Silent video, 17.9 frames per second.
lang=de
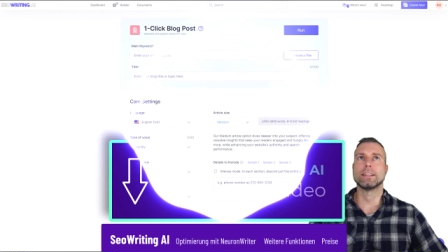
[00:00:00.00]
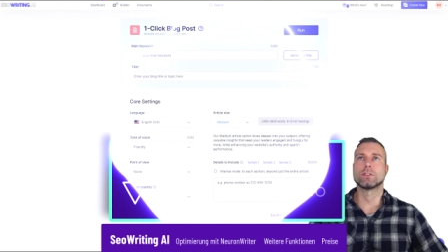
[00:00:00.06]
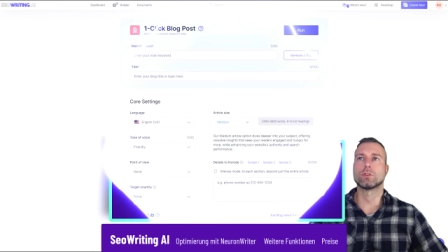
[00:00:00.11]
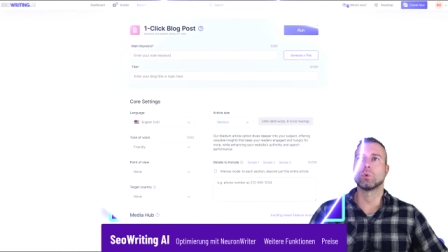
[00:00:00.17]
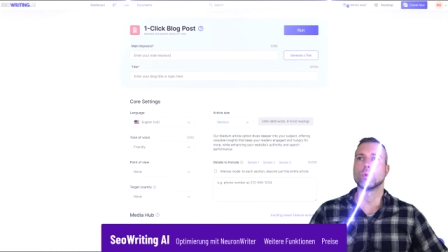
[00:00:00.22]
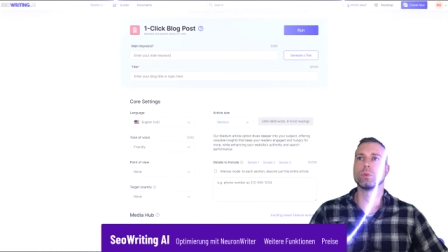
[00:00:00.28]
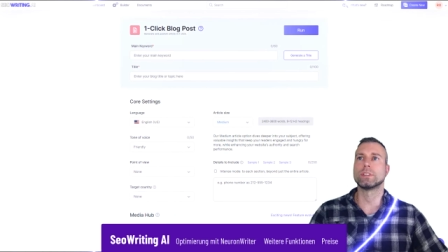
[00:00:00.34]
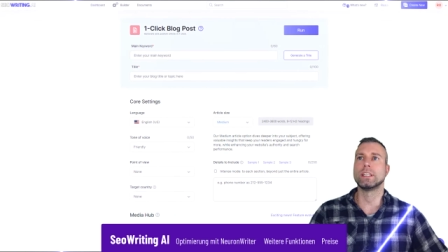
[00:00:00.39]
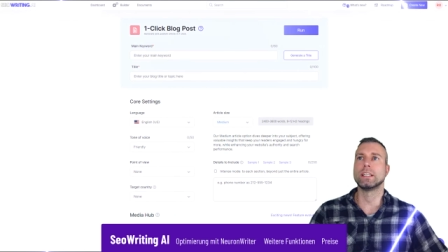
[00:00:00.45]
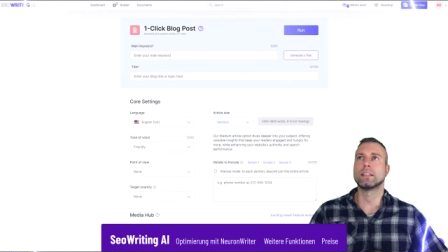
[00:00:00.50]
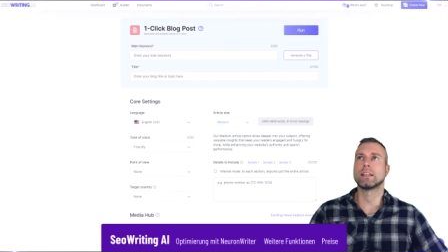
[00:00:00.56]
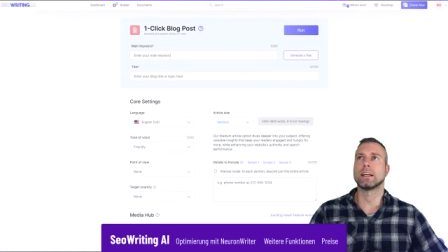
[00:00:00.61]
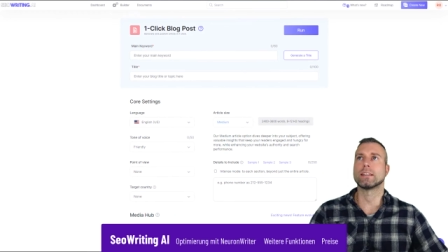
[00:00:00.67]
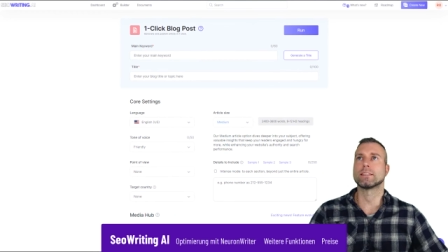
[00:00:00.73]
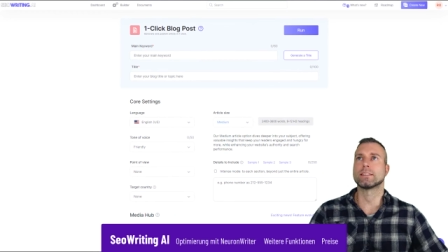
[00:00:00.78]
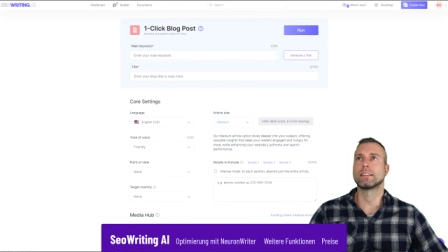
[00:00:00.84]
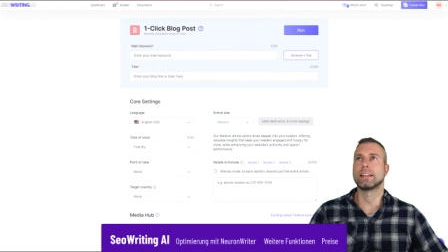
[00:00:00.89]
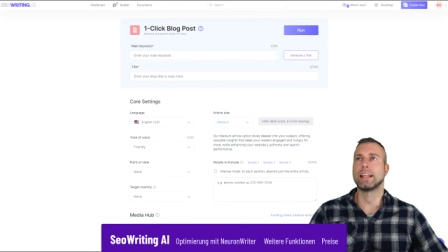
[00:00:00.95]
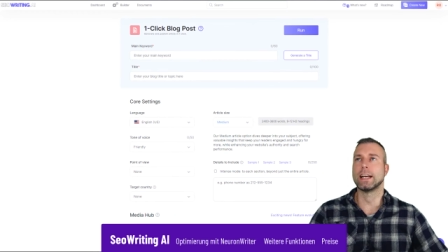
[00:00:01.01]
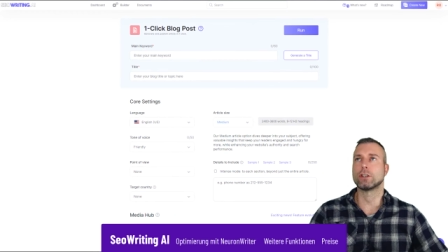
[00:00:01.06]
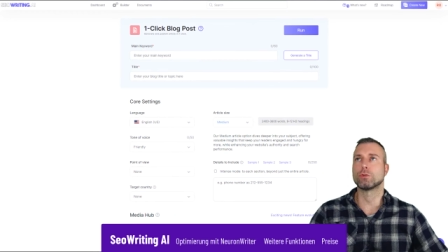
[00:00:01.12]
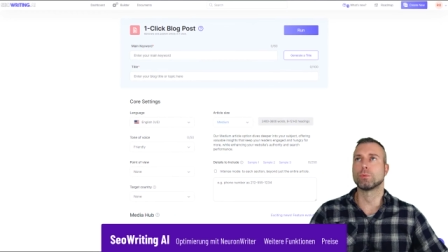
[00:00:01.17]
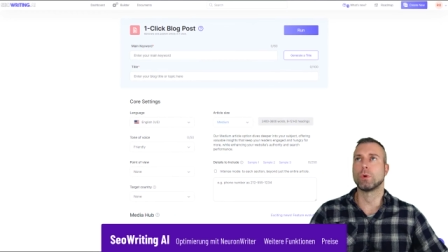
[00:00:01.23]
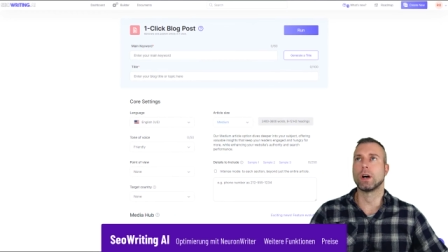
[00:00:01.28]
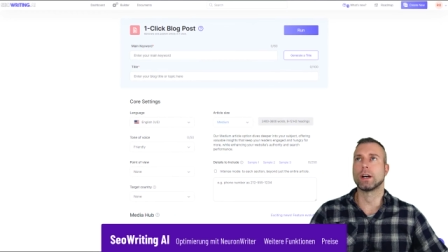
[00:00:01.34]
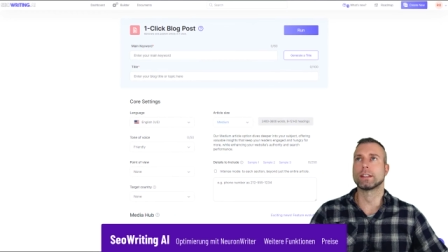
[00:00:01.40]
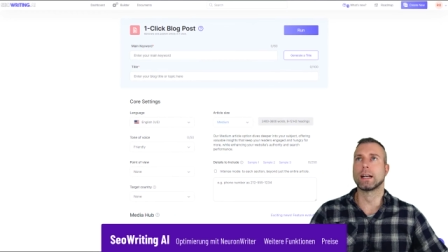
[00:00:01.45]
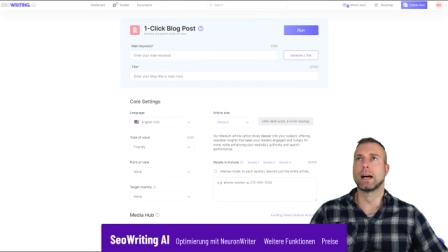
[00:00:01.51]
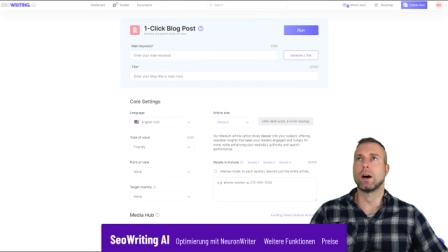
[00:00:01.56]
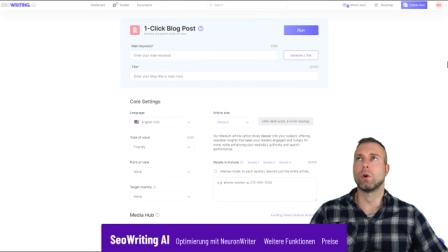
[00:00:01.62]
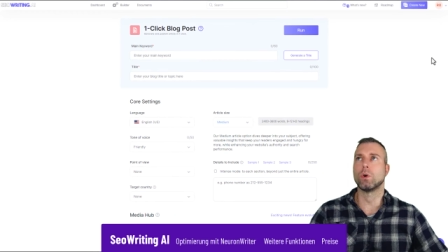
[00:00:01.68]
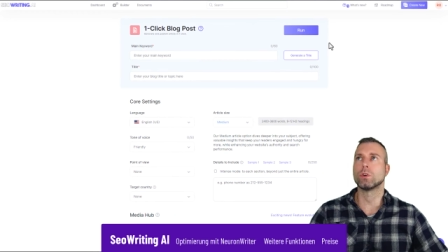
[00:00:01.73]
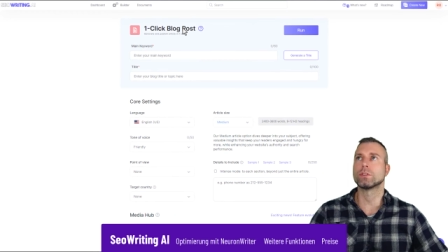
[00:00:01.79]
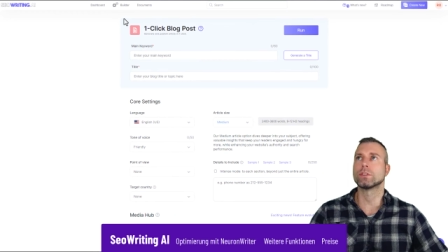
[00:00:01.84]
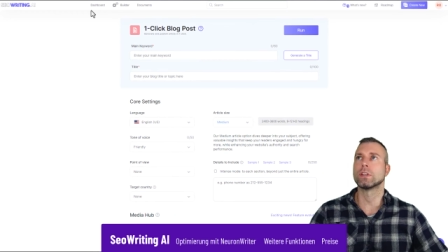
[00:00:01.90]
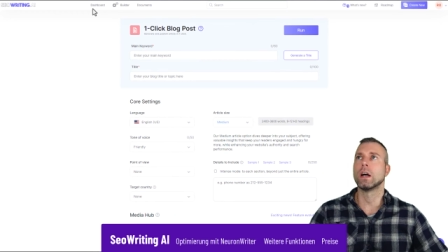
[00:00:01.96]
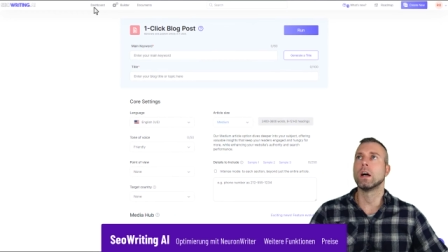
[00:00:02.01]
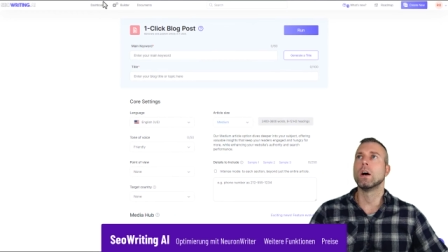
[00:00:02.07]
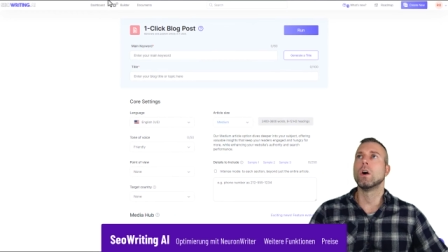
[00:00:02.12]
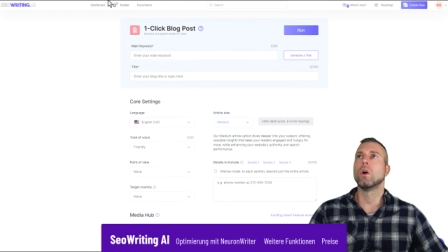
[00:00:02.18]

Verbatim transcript: So sieht das Dashboard aus.